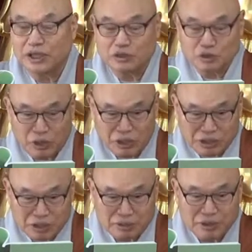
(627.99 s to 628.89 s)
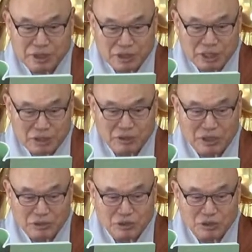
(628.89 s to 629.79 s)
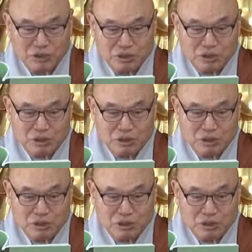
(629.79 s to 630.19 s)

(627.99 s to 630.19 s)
여행 좋아하는 사람은 여행하러 갔고